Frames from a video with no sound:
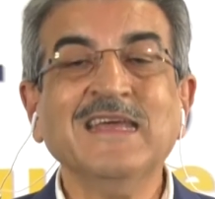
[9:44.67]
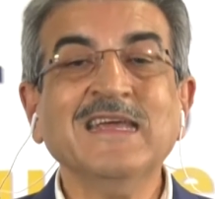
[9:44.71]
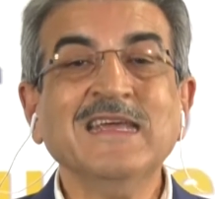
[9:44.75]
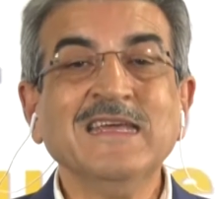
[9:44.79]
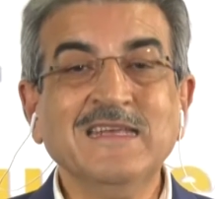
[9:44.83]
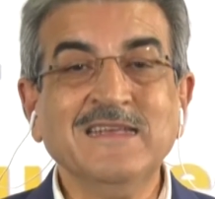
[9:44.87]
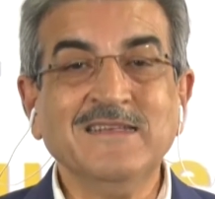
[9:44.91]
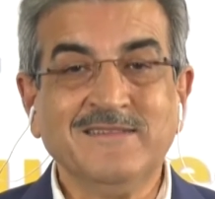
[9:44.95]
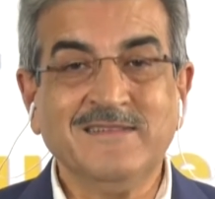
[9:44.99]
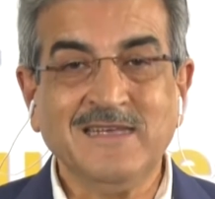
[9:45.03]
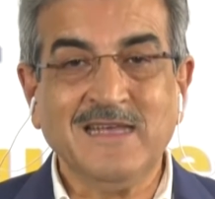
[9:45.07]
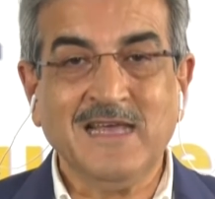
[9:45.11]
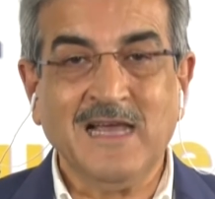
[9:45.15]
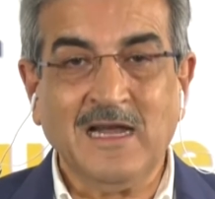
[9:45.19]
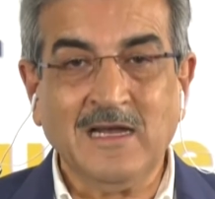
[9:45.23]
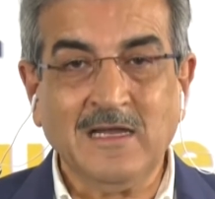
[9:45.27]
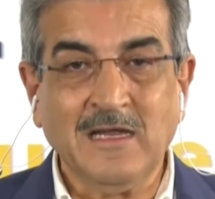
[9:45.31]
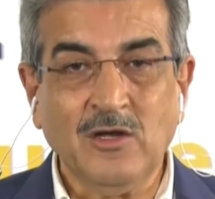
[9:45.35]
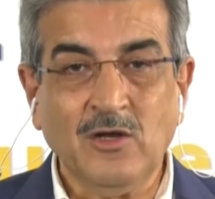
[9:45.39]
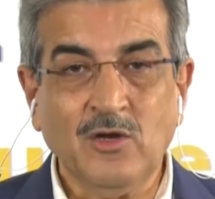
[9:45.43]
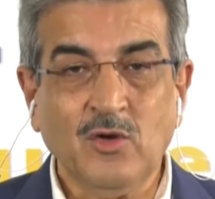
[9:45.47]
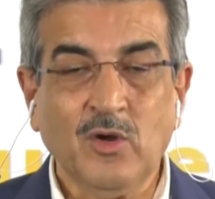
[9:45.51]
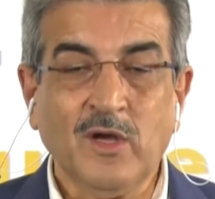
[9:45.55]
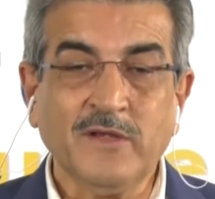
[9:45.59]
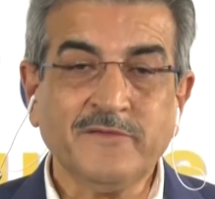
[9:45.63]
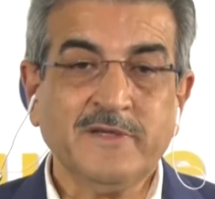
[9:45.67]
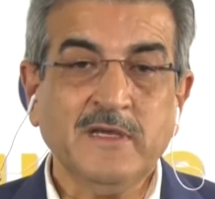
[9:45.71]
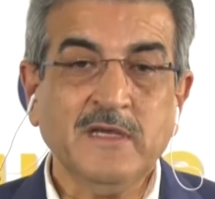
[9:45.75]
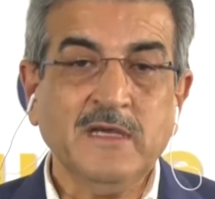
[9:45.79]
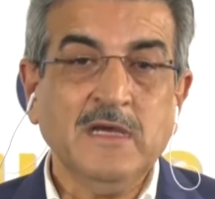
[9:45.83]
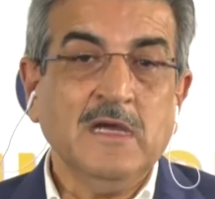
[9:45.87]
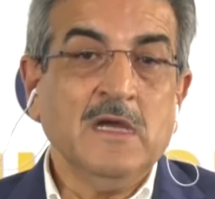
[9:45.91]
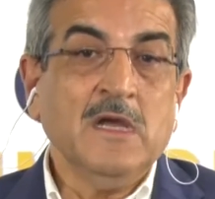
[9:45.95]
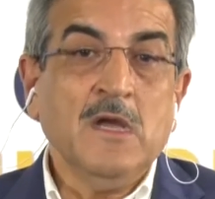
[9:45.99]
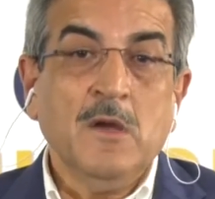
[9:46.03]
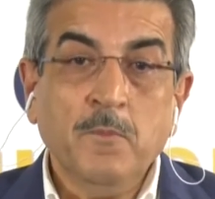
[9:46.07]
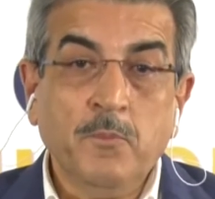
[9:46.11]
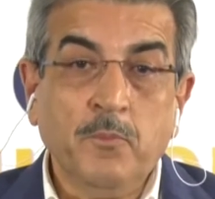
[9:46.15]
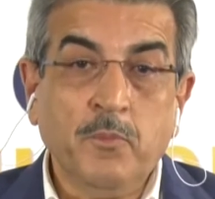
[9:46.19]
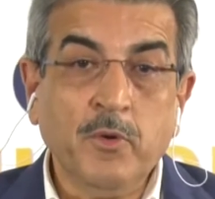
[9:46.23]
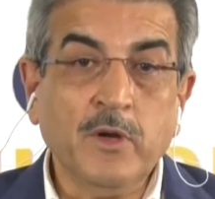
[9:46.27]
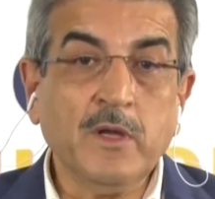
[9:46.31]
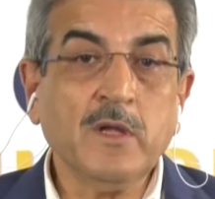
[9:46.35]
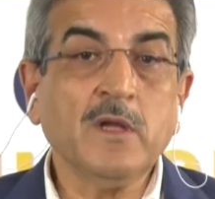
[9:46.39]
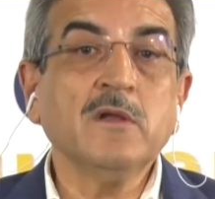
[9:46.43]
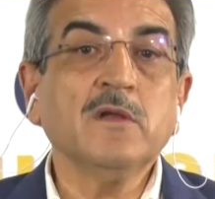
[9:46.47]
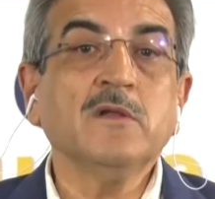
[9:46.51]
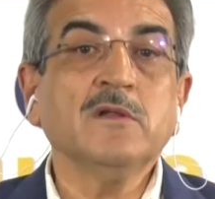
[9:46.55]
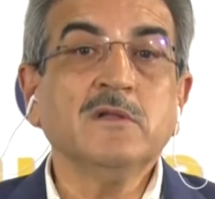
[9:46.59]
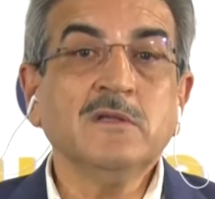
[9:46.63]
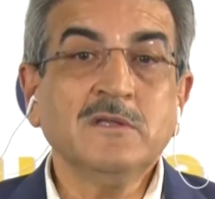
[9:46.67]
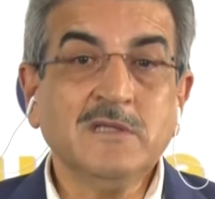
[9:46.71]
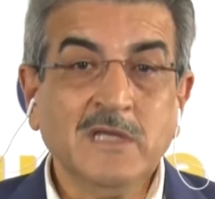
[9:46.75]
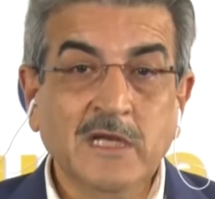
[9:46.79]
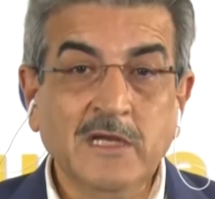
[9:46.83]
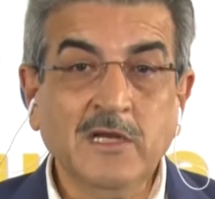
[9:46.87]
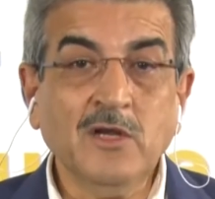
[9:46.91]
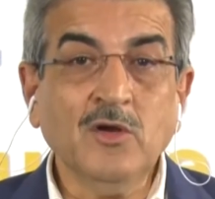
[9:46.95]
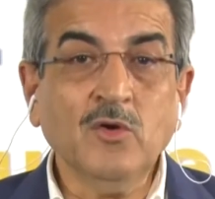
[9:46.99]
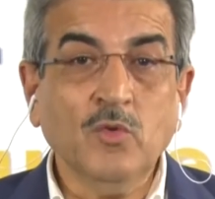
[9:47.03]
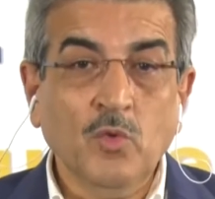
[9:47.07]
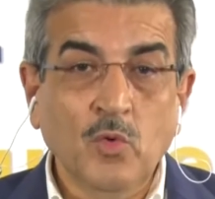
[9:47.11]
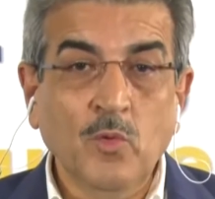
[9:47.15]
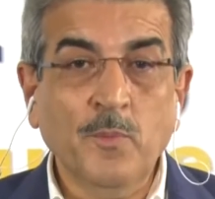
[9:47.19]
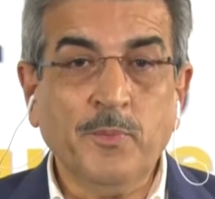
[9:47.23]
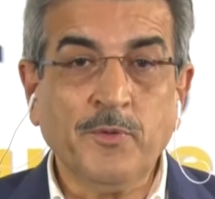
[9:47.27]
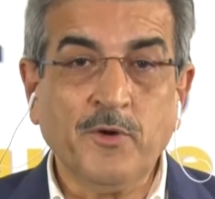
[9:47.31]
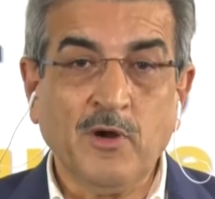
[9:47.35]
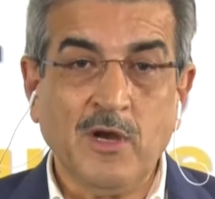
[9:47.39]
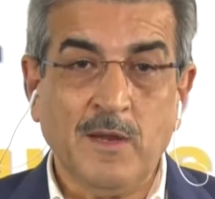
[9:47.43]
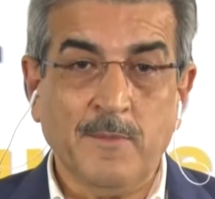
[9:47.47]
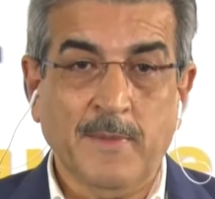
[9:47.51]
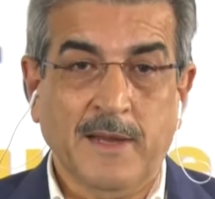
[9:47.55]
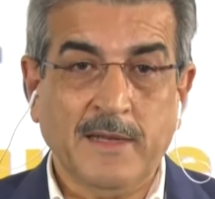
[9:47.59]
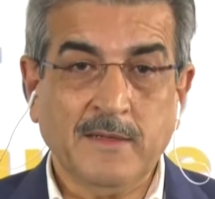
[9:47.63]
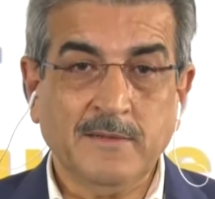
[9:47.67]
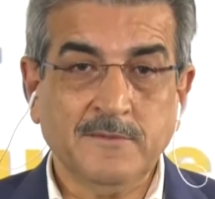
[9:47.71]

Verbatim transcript: Y si alguien lo hace, pues tiene un problema.